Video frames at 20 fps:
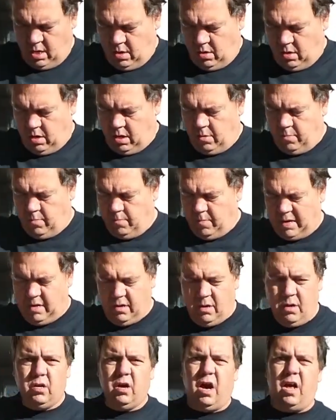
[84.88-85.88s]
Oh Mann,
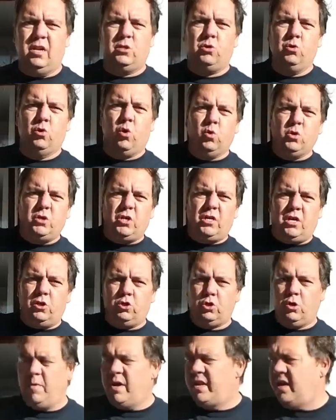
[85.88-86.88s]
Anzug geht
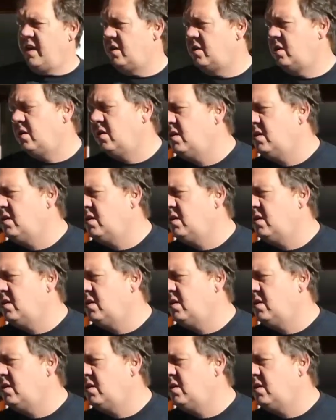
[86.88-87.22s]
schon mal nicht.